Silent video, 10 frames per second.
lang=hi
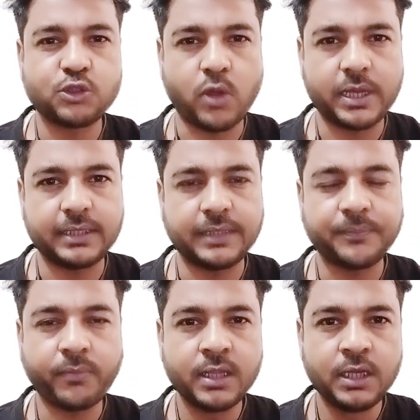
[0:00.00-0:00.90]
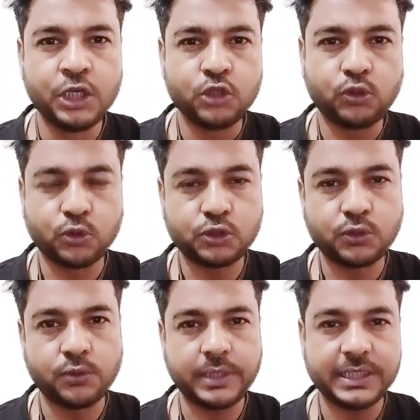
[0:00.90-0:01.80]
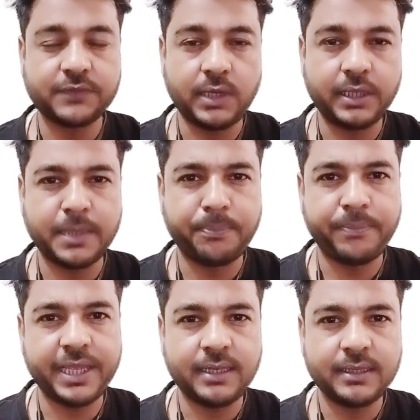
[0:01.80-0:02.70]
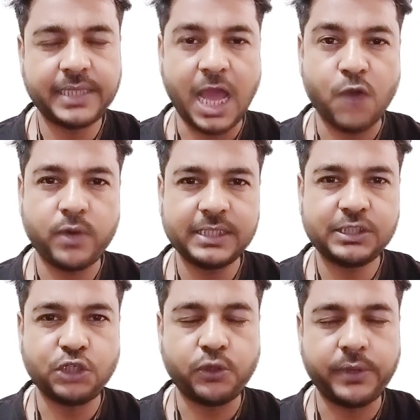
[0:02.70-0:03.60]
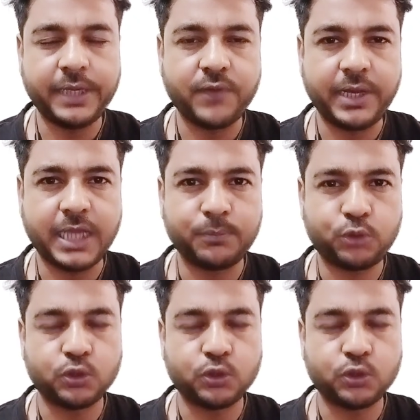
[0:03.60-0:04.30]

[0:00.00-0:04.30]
से स्वागत है तो दोस्तों इस वर्ल्ड कप में क्या हुआ इस टी ट्वेंटी वर्ल्ड कप